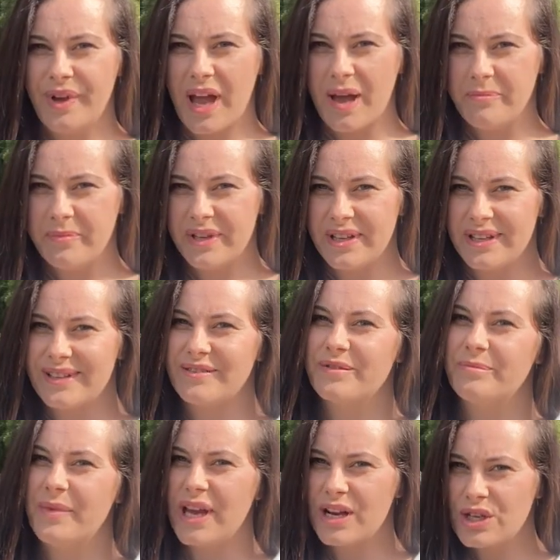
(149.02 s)
Aby
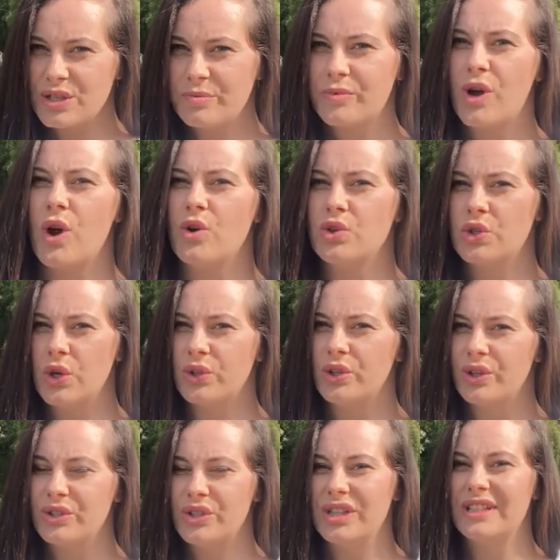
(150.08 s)
w miarę szybko
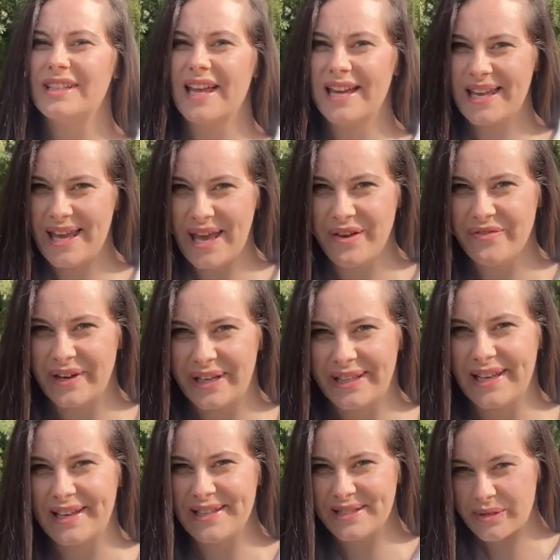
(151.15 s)
osiągnąć taki efekt,
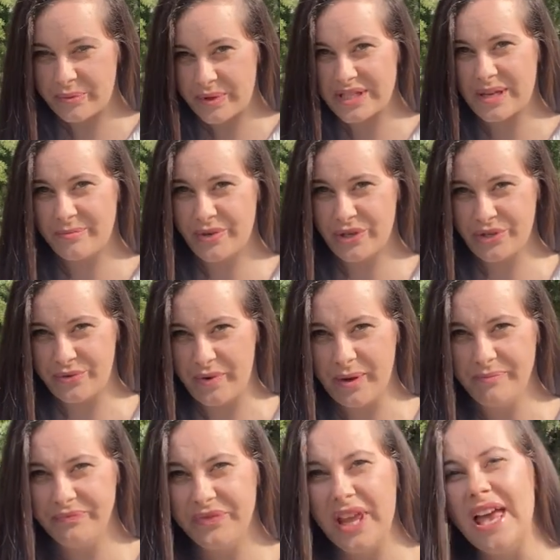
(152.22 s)
jaki sobie
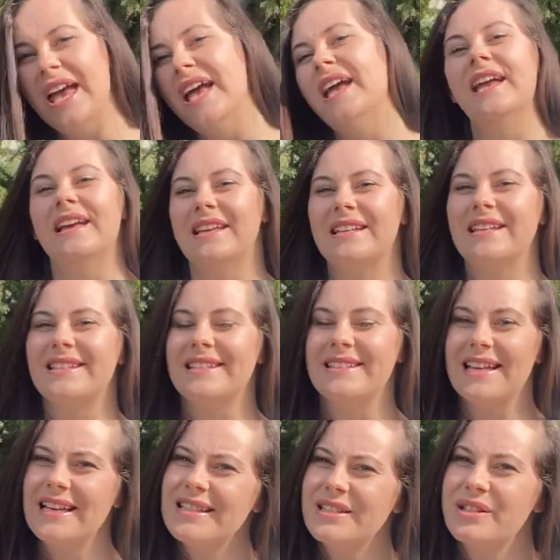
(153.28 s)
zamierzyłam,
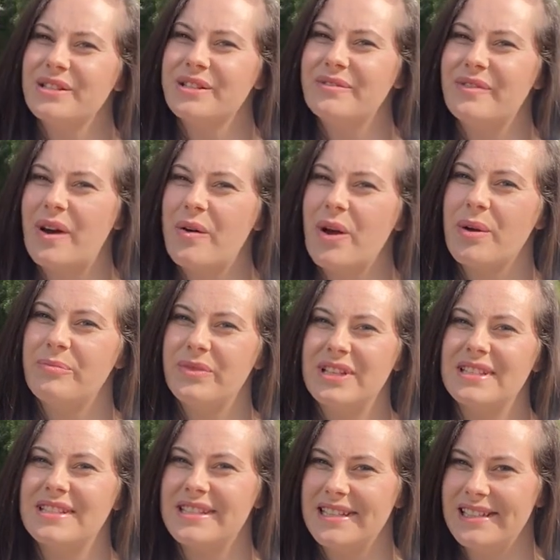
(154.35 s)
zastosowałam
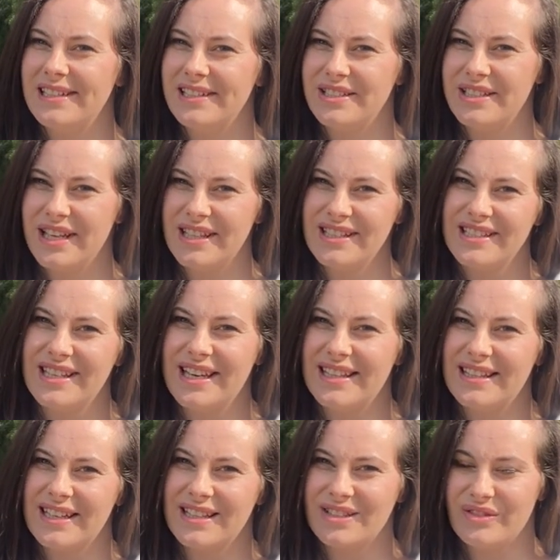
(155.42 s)
styl cięcia
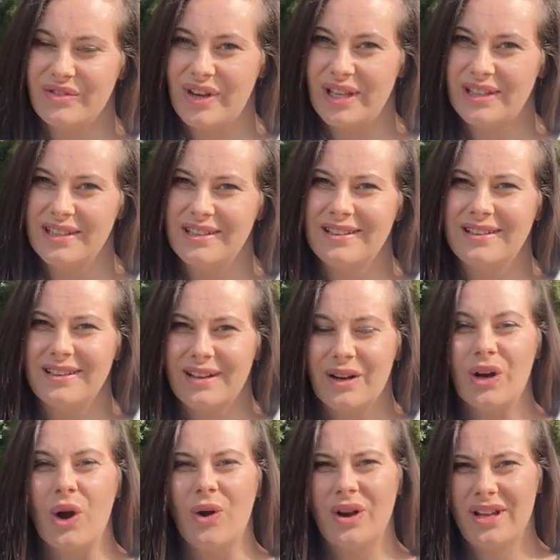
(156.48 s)
tak zwany
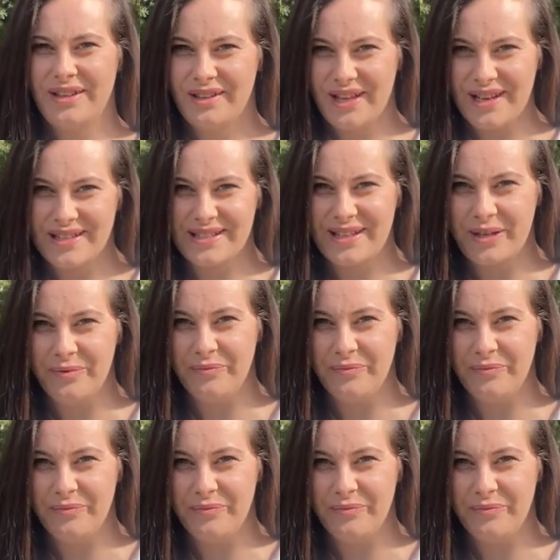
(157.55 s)
holenderski.